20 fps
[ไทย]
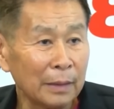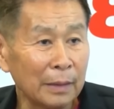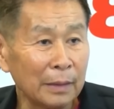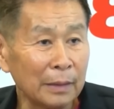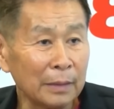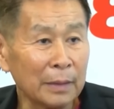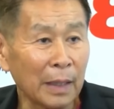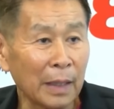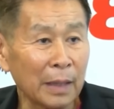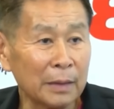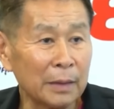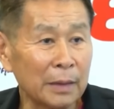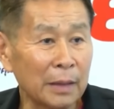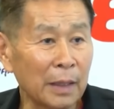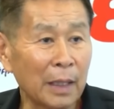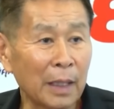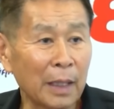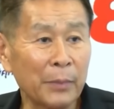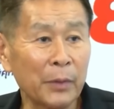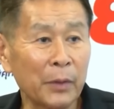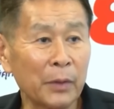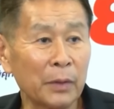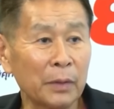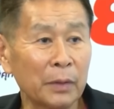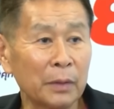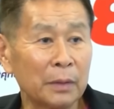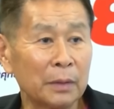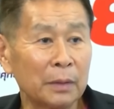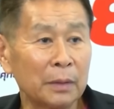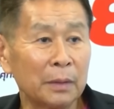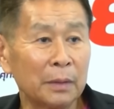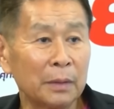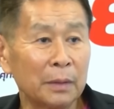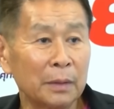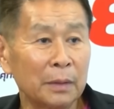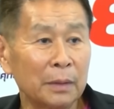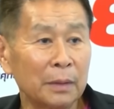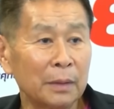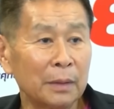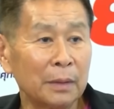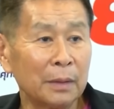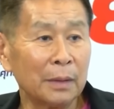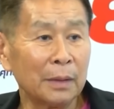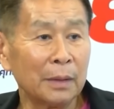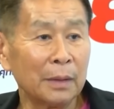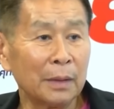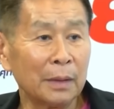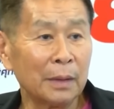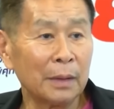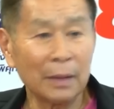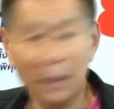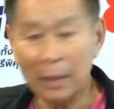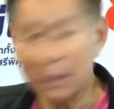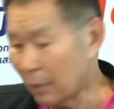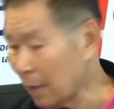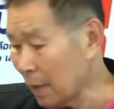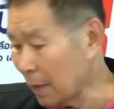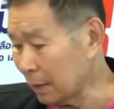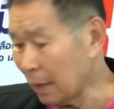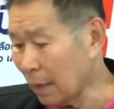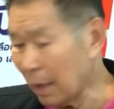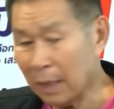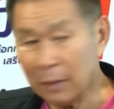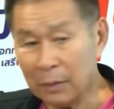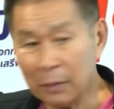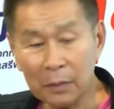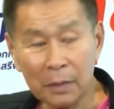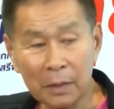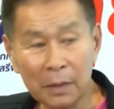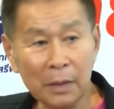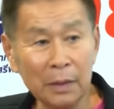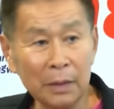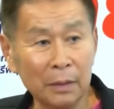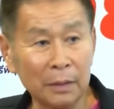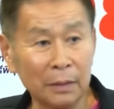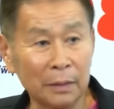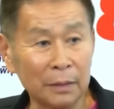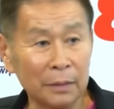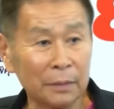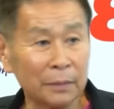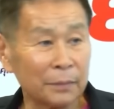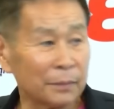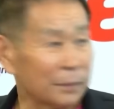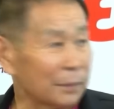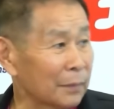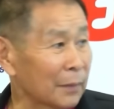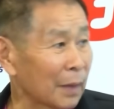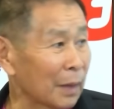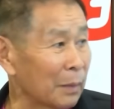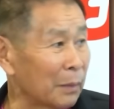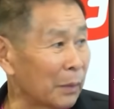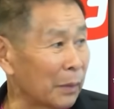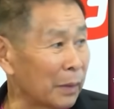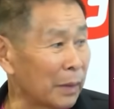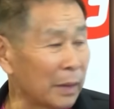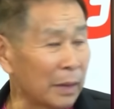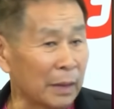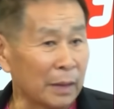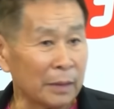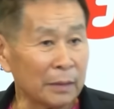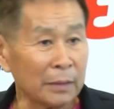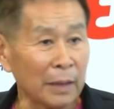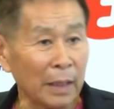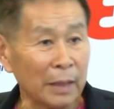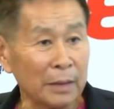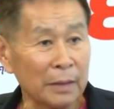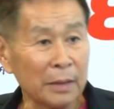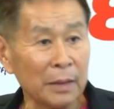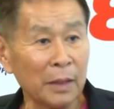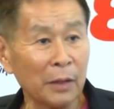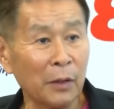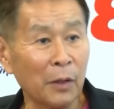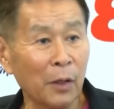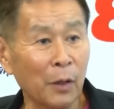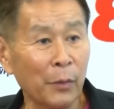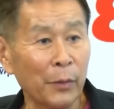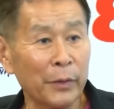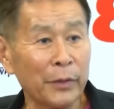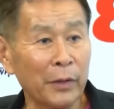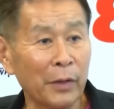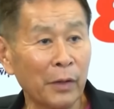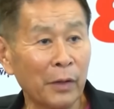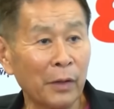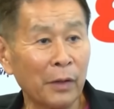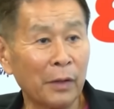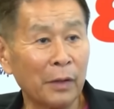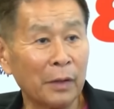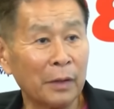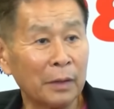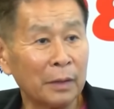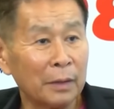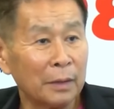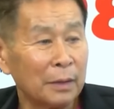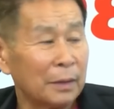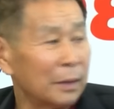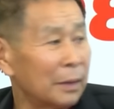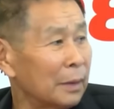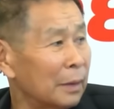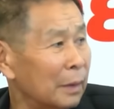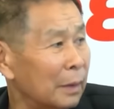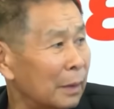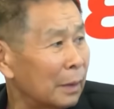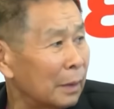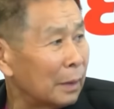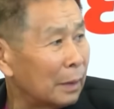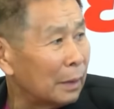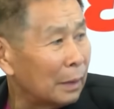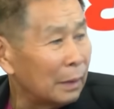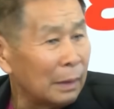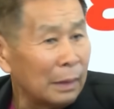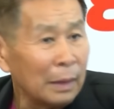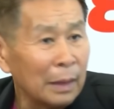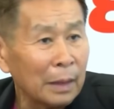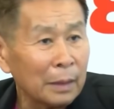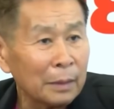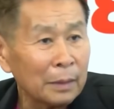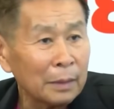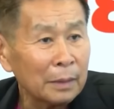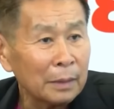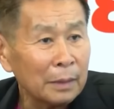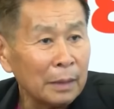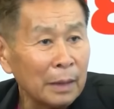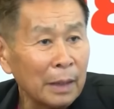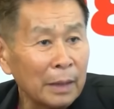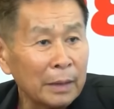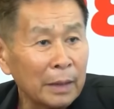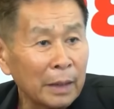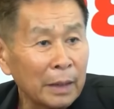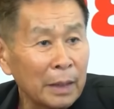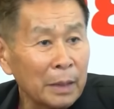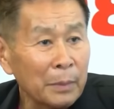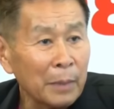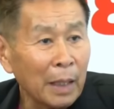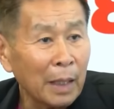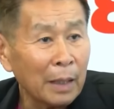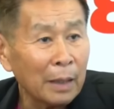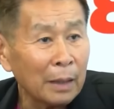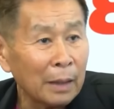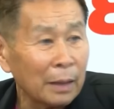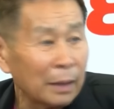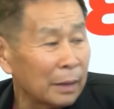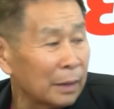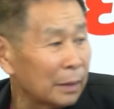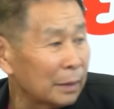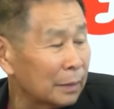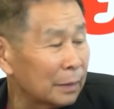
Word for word: หรือใส่เสื้ออะไรไม่รู้เขานั่งเท้าวันนี้ใส่เสื้อคอวยอเลือกอย่างนี้มาเลย